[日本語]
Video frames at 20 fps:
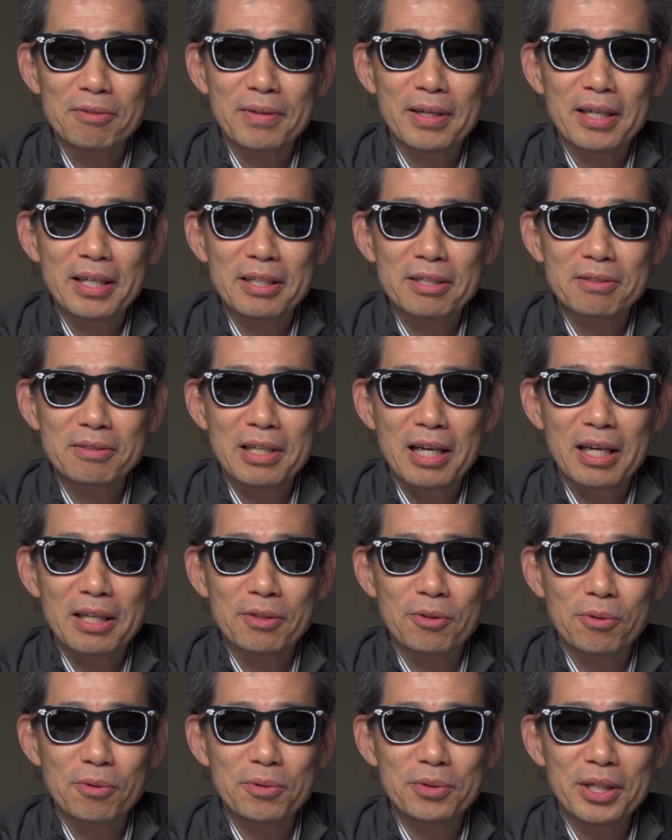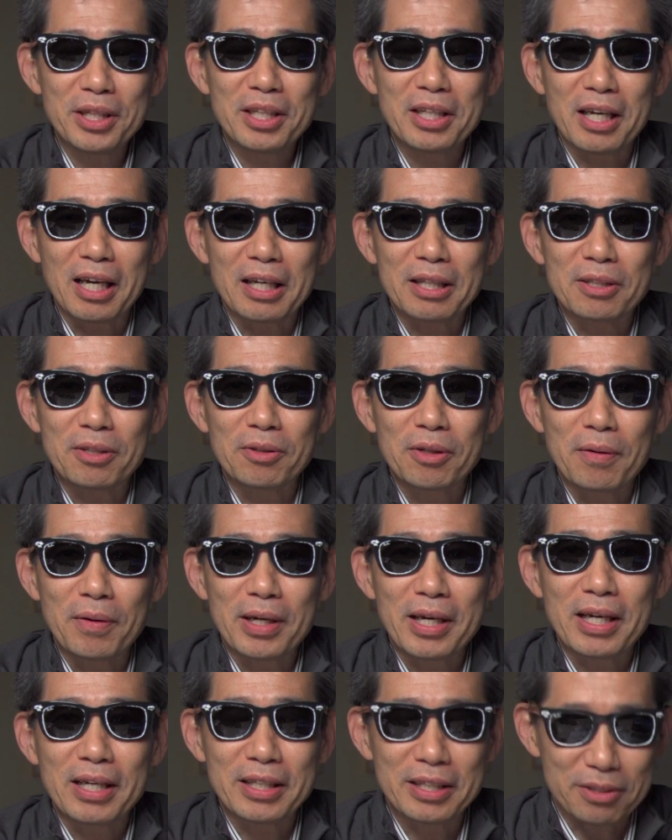ファイルがどこに行ったかっていうのが
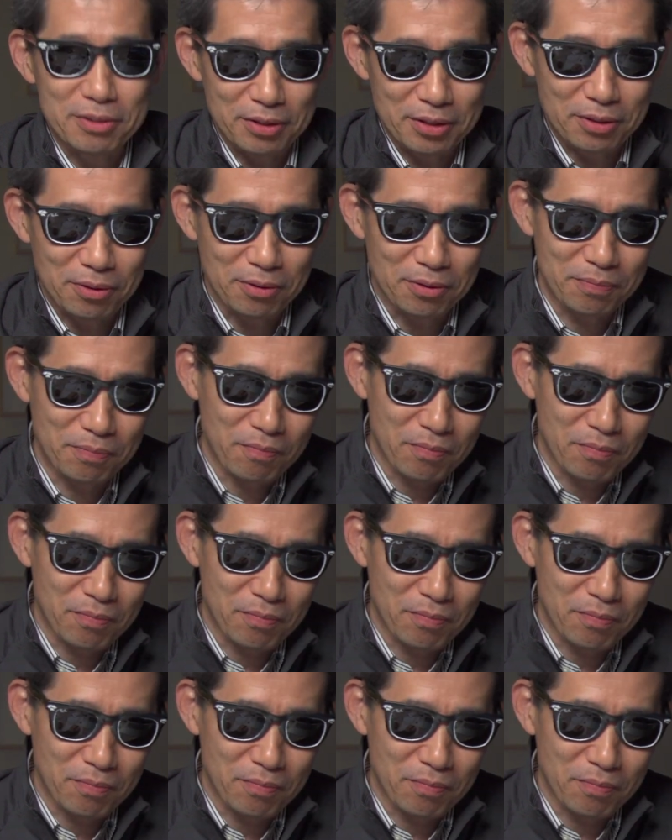分かりにくいと。